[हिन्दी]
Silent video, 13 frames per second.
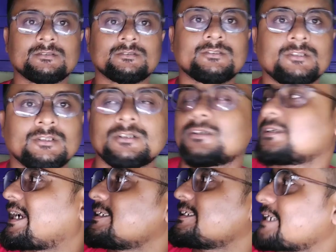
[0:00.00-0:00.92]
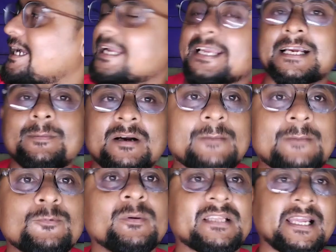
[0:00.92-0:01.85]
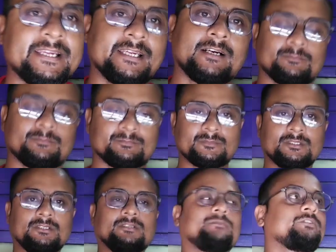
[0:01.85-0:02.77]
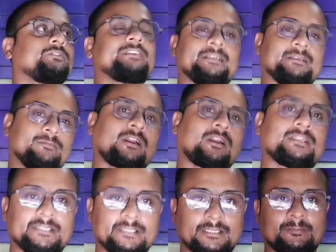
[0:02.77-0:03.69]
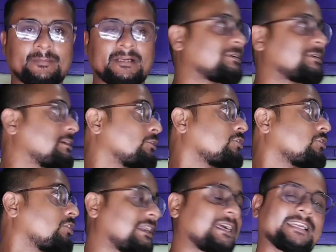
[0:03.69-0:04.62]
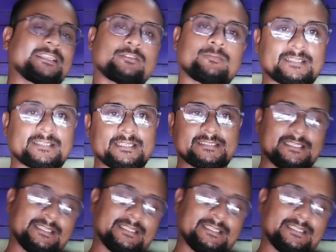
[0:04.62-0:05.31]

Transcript: तो गाइस आगे का बात आपको बताएंगे हम क्योंकि मतलब मैडम का कुछ कॉल आ गया तो बात कर